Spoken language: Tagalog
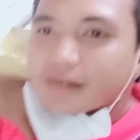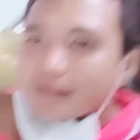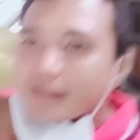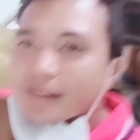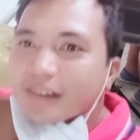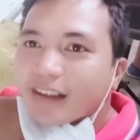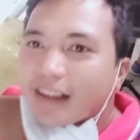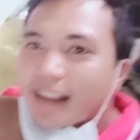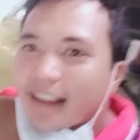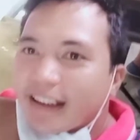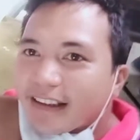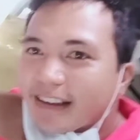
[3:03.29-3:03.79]

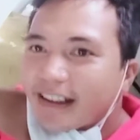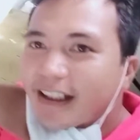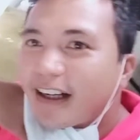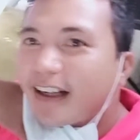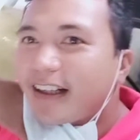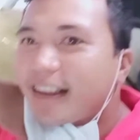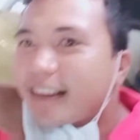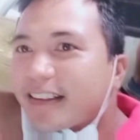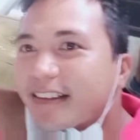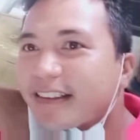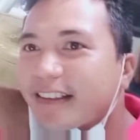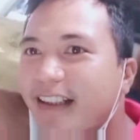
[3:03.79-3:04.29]
Ayan
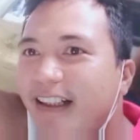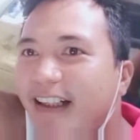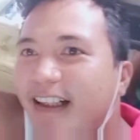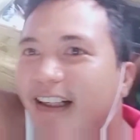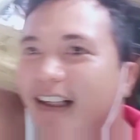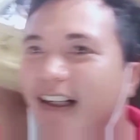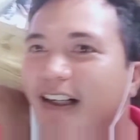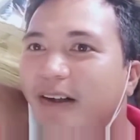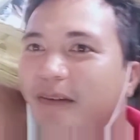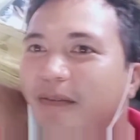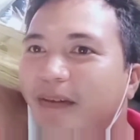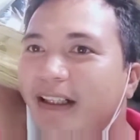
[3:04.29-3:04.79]
guys,
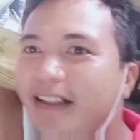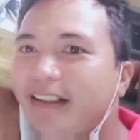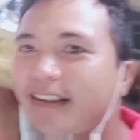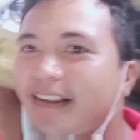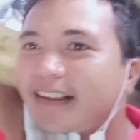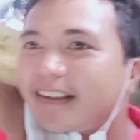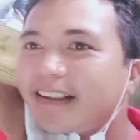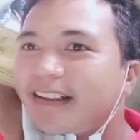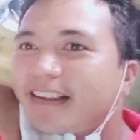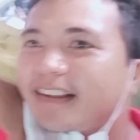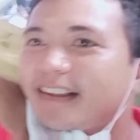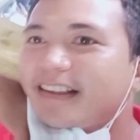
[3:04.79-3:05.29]
uh,
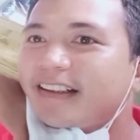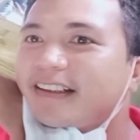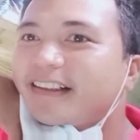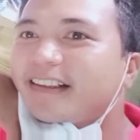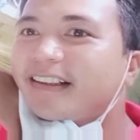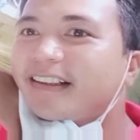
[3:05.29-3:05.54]
bali